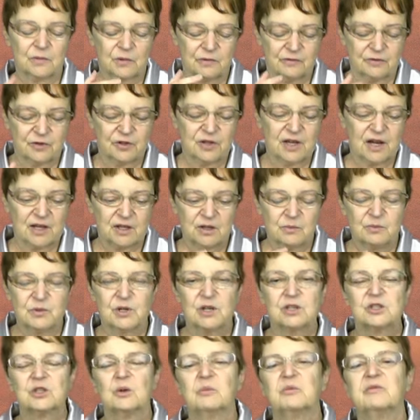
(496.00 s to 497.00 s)
wydany
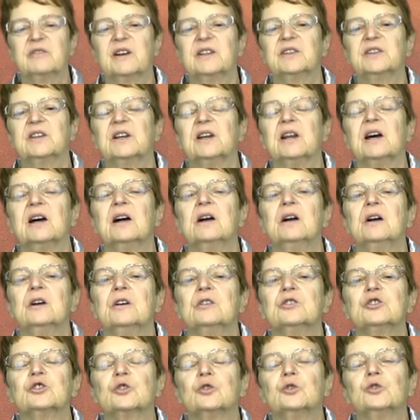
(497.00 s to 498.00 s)
przez obywatela,
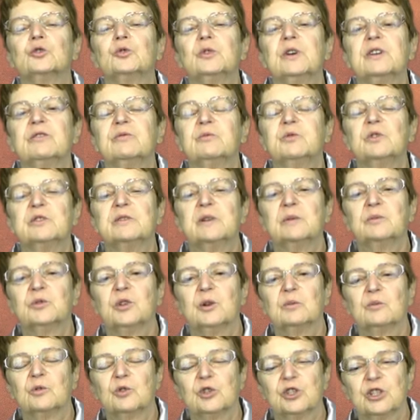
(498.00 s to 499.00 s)
skutkuje wpływem
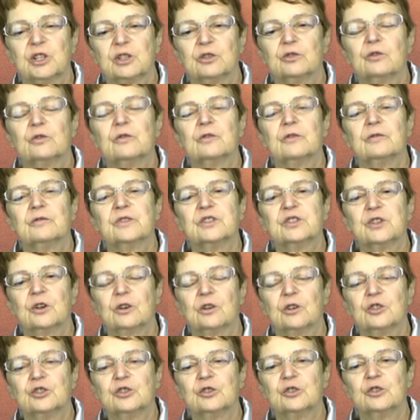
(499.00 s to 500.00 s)
do budżetu
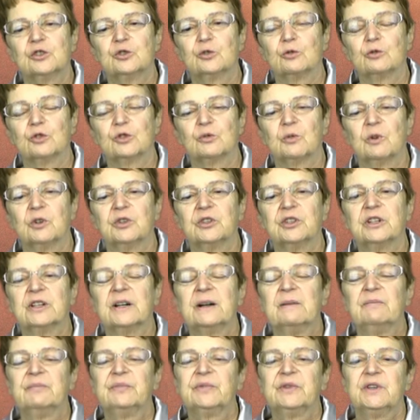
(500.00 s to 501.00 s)
wysokości 100 zł.
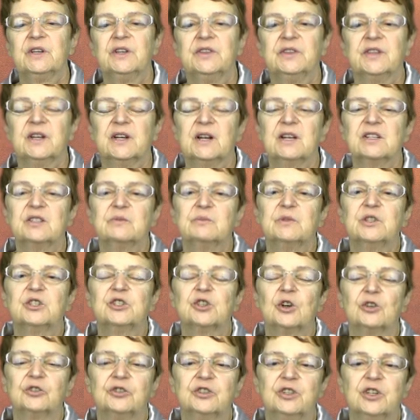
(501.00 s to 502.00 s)
I teraz my
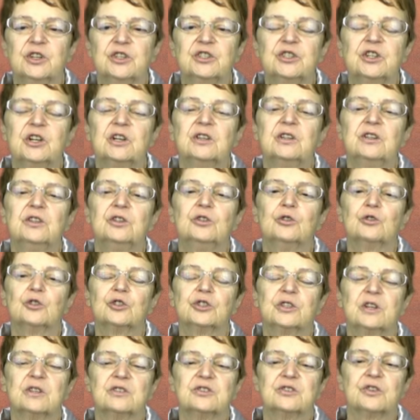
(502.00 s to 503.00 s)
co tydzień
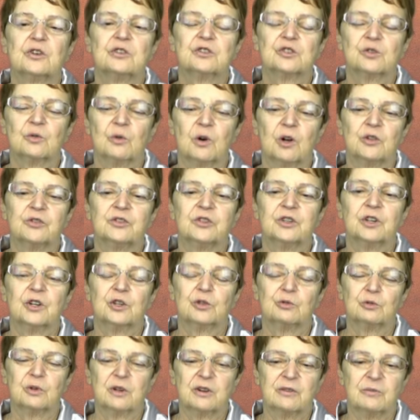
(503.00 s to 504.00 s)
już te 100 zł,
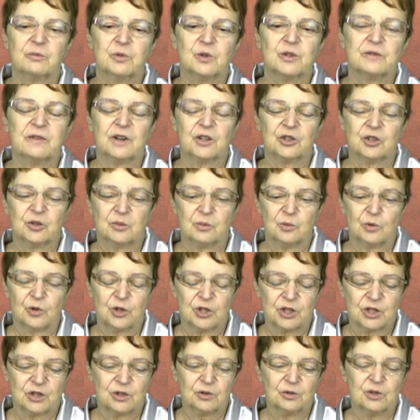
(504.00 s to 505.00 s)
które wpływa do
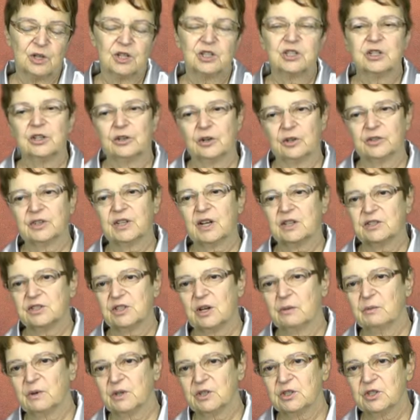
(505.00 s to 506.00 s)
budżetu, jeśli
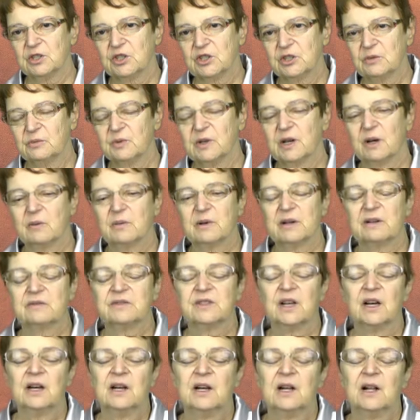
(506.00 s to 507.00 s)
rotacja będzie szybka,
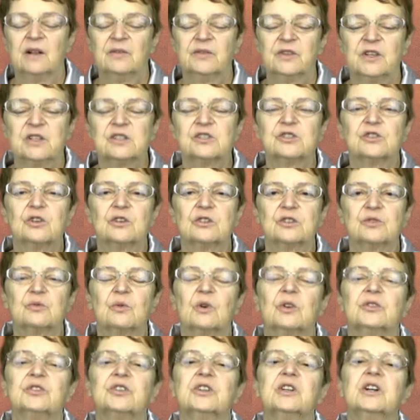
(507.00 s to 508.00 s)
prawda, te 100
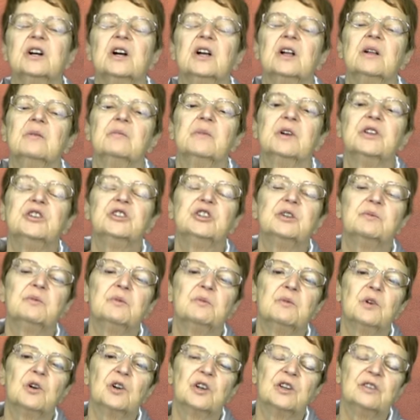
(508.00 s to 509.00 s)
zł będziemy
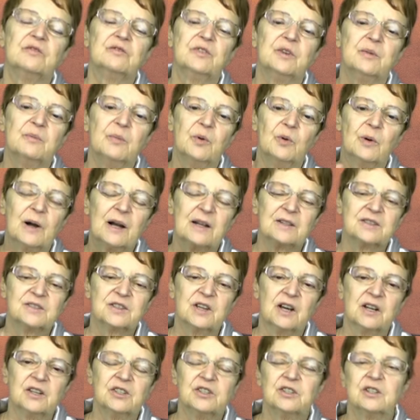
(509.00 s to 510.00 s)
mogli
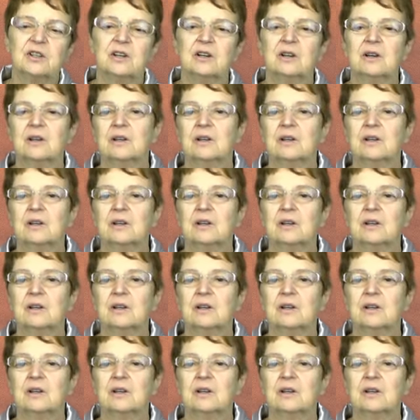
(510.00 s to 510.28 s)
wypłacać